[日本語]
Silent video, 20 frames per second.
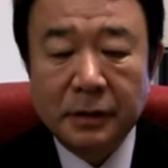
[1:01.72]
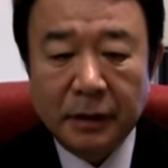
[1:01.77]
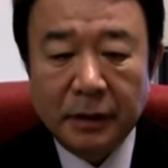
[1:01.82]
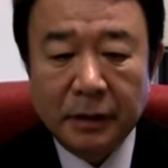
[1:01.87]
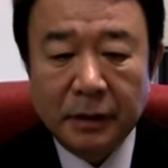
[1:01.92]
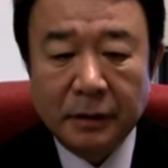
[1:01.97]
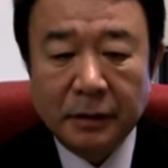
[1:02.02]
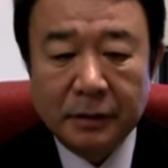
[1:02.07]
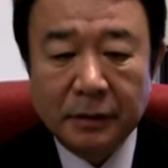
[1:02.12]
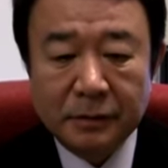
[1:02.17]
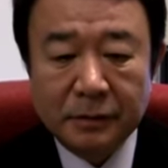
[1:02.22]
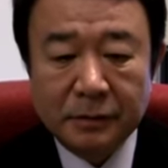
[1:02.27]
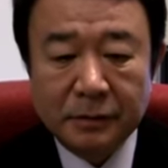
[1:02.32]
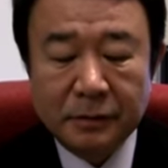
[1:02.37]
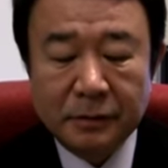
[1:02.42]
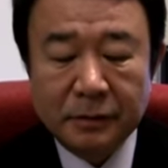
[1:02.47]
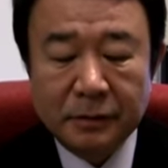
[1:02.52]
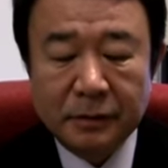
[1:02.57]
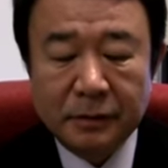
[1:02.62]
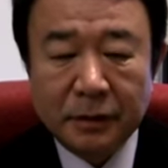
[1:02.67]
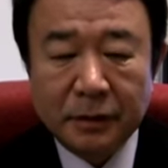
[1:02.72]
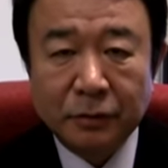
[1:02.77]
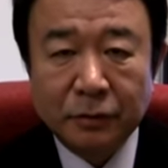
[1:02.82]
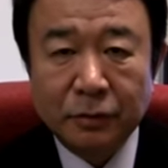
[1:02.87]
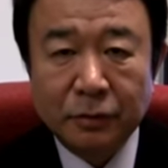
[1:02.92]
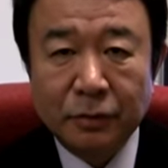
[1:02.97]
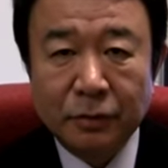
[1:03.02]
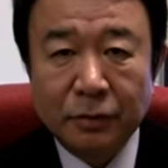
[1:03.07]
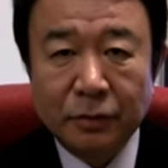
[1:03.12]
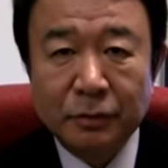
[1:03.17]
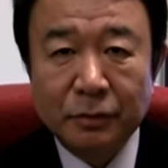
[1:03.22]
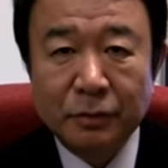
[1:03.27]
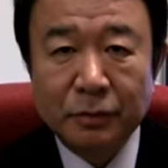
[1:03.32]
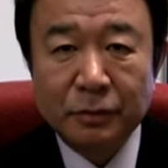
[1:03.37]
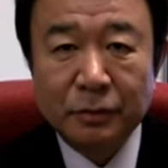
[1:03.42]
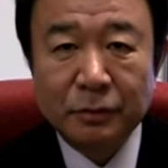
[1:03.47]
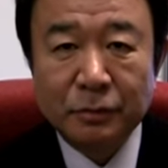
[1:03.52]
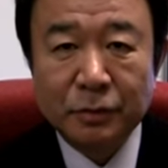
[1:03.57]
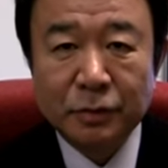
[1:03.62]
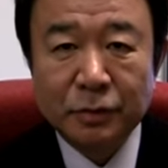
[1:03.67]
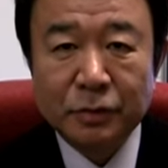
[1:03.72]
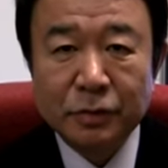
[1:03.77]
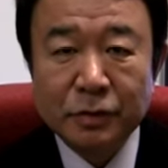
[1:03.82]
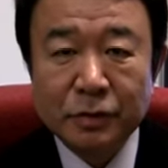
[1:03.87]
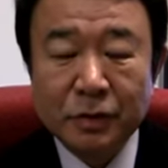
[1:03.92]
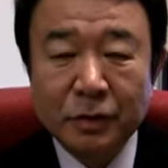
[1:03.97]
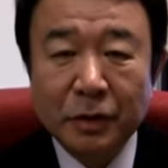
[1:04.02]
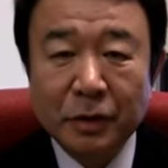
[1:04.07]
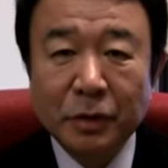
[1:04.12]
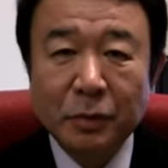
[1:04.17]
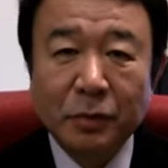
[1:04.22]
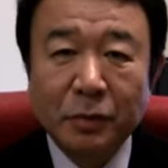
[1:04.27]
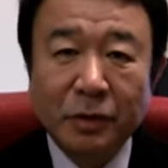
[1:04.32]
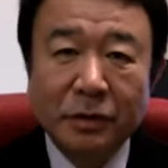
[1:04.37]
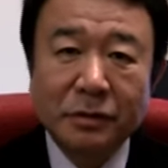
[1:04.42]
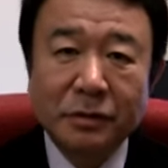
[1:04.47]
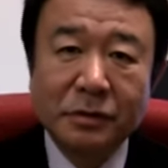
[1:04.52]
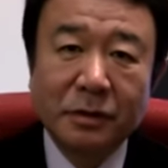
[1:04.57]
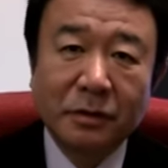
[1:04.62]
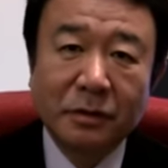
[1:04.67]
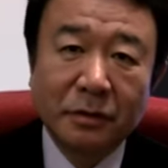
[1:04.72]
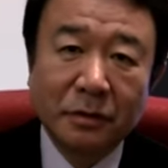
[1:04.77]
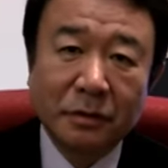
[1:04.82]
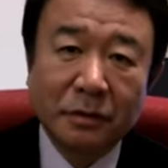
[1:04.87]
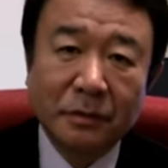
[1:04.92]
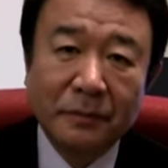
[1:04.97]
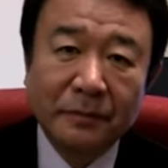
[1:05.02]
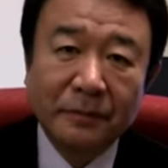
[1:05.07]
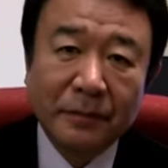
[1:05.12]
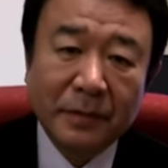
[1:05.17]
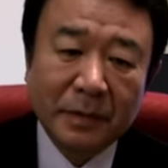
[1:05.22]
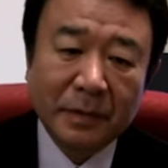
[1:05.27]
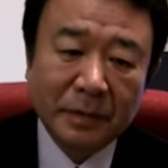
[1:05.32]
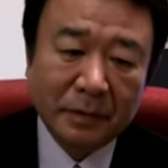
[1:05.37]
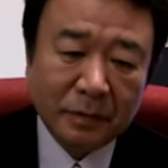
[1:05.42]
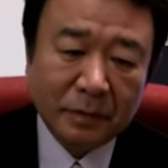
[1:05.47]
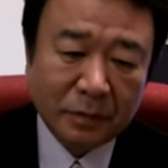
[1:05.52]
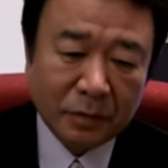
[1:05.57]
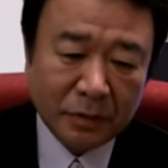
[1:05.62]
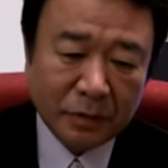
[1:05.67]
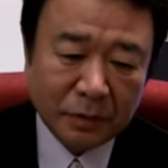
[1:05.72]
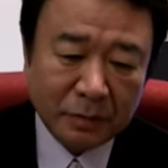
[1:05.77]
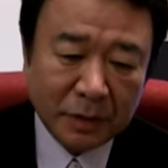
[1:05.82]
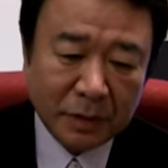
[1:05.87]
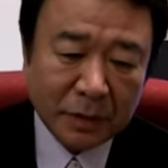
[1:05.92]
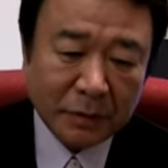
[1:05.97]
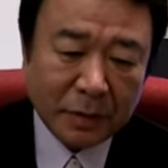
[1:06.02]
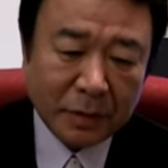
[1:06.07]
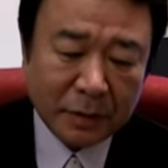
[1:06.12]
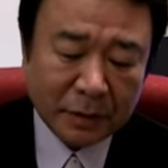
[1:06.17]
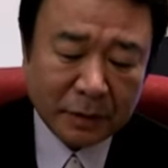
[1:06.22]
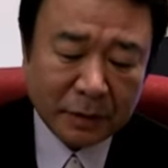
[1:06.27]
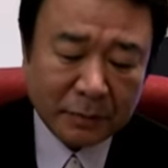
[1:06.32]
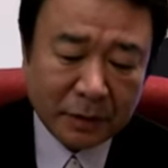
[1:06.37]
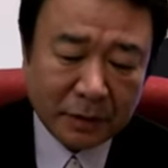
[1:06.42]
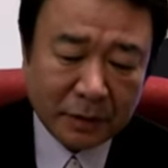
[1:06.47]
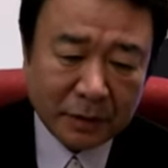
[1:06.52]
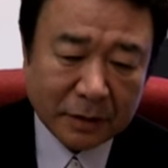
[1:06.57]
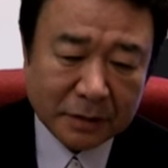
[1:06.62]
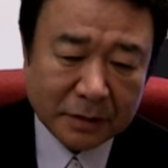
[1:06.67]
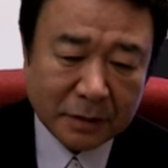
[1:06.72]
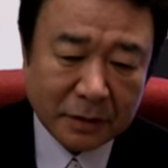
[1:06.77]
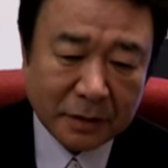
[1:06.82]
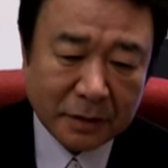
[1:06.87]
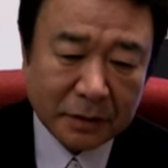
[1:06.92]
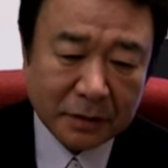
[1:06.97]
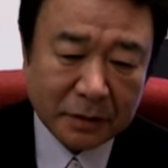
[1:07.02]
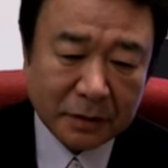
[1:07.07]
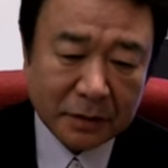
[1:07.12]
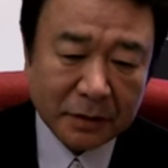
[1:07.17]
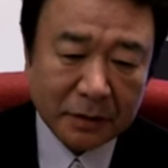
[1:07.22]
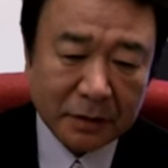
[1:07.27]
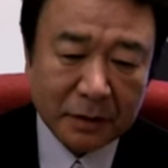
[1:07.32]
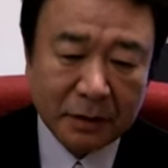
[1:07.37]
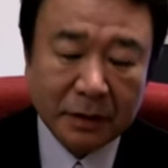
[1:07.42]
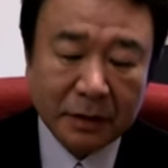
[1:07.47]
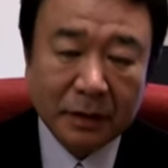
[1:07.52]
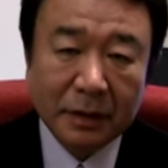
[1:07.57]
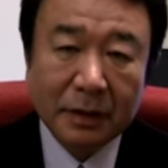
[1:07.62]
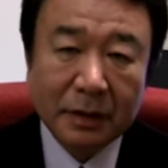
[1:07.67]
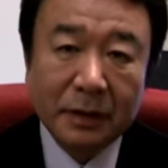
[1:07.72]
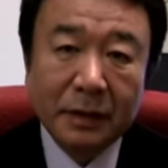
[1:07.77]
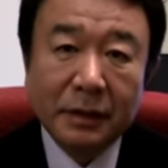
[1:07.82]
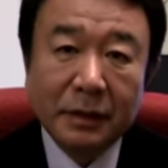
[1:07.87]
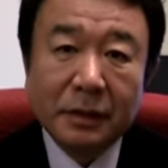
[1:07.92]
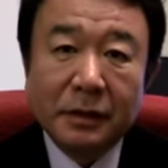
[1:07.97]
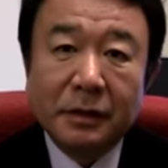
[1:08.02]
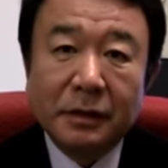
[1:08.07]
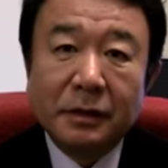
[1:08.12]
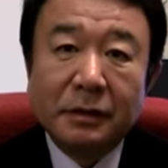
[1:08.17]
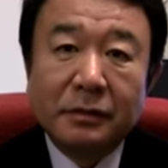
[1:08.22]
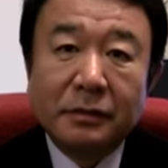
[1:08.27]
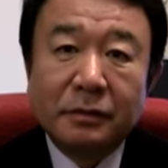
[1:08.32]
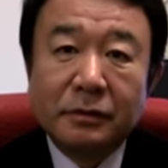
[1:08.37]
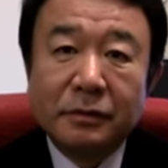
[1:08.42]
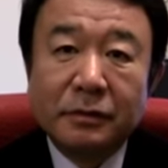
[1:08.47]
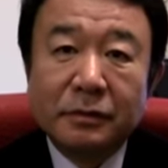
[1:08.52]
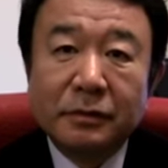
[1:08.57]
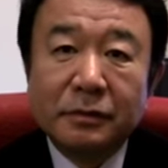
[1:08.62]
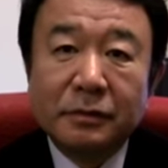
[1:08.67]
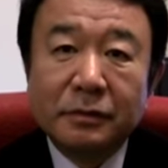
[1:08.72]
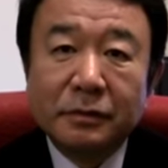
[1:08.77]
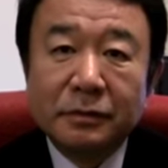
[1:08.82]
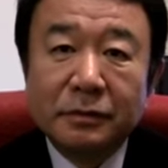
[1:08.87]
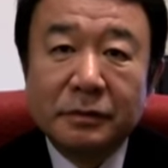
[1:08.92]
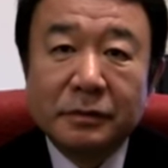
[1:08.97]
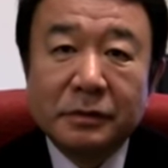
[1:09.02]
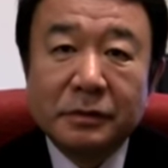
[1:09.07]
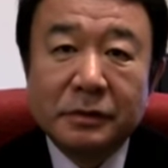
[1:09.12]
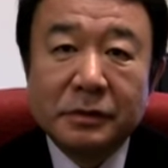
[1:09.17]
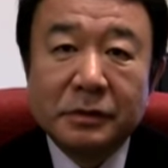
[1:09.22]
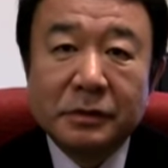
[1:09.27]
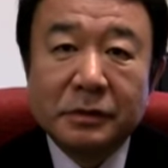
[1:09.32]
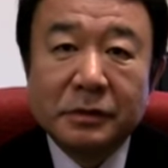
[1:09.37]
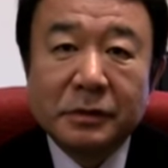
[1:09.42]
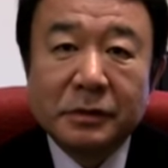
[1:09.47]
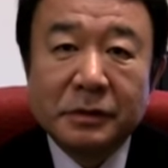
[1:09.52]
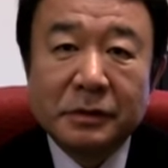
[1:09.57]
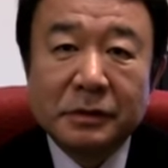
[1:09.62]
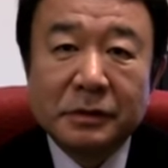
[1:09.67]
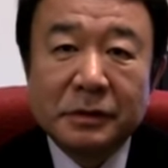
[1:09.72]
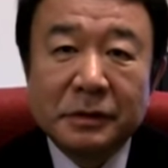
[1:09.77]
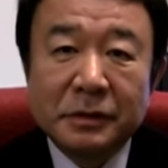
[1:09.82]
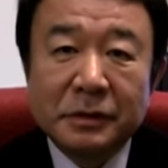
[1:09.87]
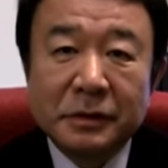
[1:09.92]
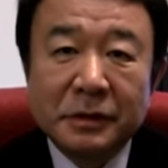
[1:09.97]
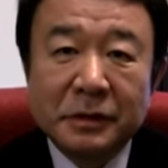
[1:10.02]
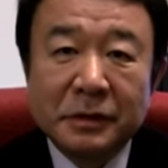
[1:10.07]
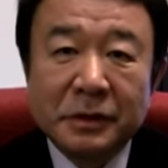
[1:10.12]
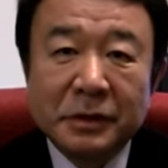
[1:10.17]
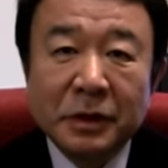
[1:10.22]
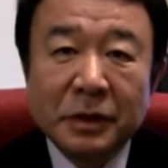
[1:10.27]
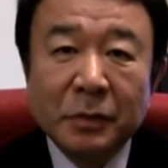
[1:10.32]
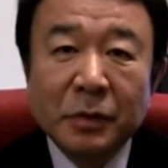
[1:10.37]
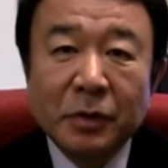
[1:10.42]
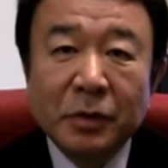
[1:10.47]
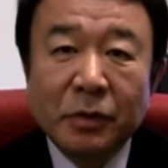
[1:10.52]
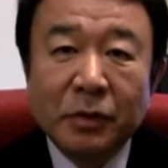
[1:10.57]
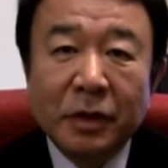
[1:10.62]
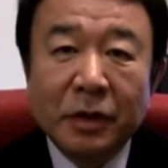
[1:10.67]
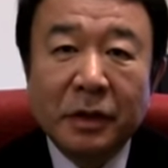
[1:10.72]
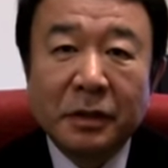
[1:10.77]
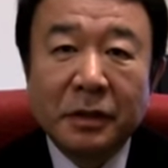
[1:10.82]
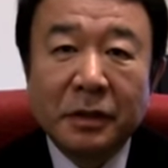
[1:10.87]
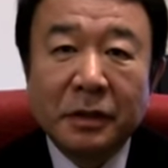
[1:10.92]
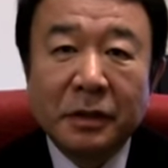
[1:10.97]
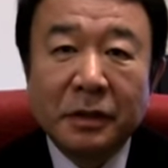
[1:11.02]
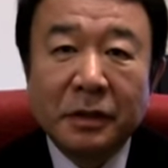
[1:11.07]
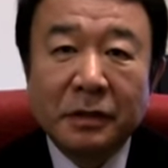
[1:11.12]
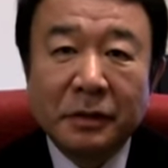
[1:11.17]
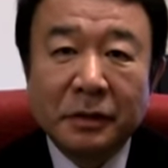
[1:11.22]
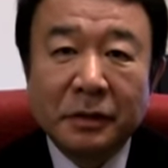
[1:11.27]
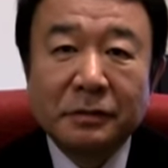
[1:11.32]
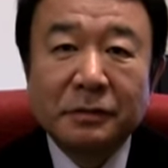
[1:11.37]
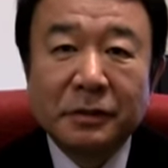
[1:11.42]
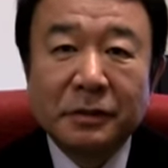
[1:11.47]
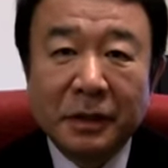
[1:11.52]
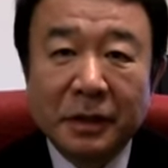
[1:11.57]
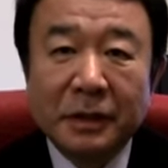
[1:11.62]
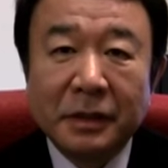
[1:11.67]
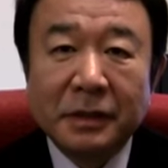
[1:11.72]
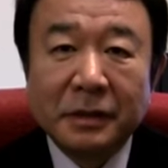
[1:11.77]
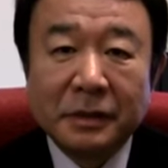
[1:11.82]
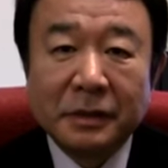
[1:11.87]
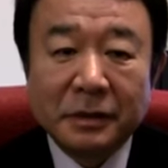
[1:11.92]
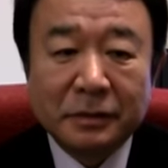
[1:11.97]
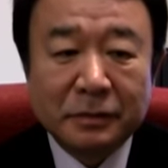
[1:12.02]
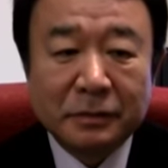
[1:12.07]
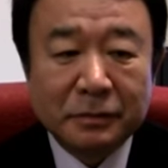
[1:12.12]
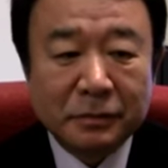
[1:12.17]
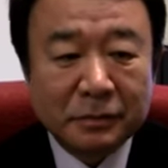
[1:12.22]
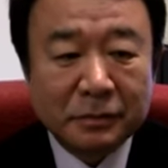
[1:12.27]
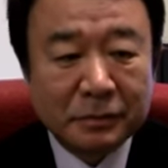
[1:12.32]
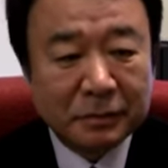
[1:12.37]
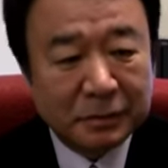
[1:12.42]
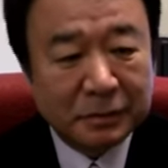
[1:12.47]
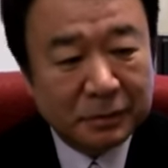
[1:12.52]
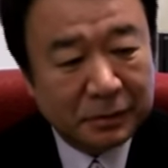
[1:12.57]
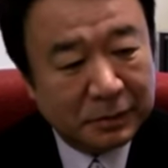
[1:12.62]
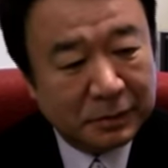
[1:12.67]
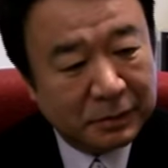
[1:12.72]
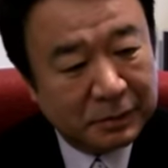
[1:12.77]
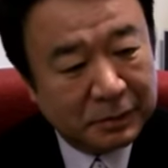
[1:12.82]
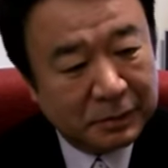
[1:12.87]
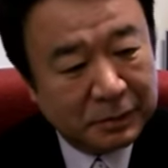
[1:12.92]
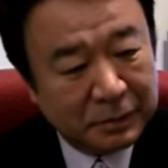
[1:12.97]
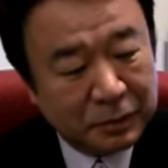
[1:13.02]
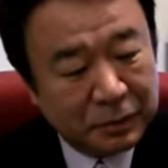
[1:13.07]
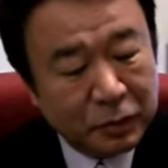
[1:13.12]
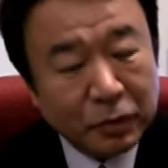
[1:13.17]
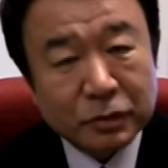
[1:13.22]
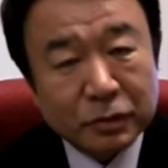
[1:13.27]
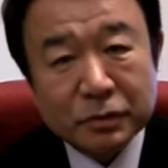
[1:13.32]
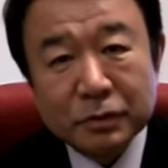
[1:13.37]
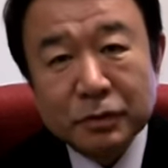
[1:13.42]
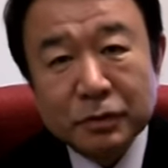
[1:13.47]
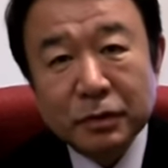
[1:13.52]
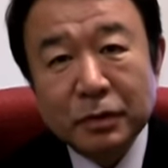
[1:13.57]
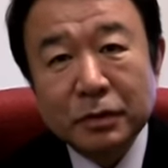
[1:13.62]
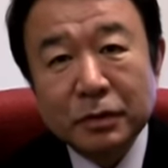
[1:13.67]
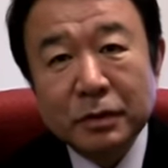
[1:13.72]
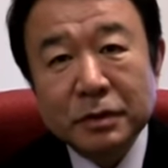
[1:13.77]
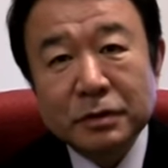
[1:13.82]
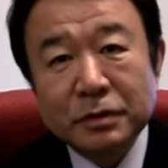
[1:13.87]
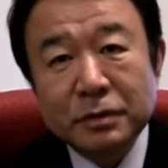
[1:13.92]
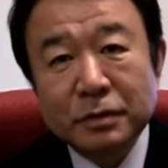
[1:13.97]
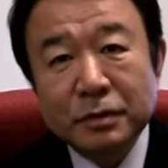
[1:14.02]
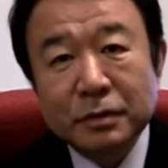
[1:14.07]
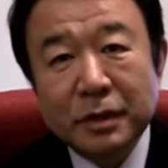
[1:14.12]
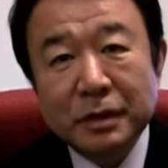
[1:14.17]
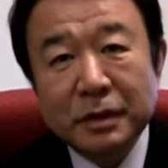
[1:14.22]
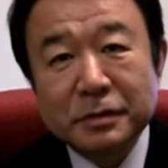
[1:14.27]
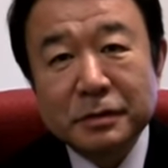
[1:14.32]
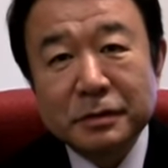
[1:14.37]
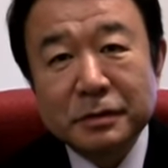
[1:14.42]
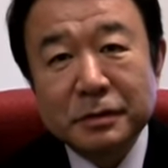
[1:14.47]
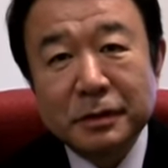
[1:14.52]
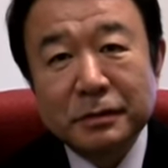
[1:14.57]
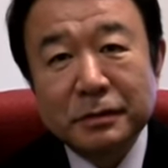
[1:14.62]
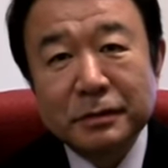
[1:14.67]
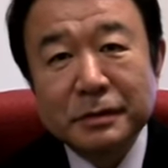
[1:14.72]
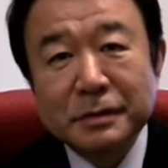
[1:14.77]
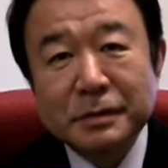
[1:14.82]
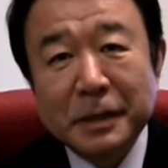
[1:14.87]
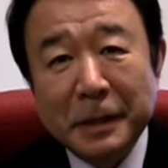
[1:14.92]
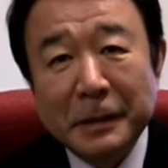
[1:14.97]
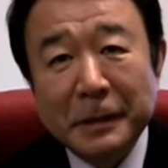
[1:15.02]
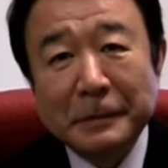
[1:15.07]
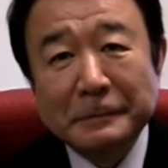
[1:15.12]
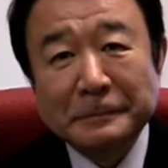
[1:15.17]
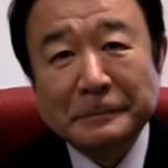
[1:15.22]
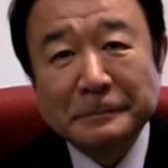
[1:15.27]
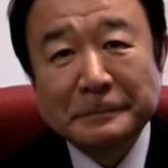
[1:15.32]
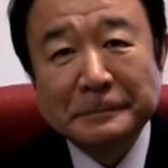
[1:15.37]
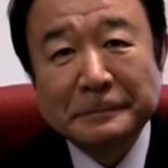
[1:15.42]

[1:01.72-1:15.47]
はいあともう一つは余談でもないんですけど今日あの右は脇腹から背中にかけてあの、えー、痛みをこらえながらになるんであの今日ずっといろんな収録相次いでるんですが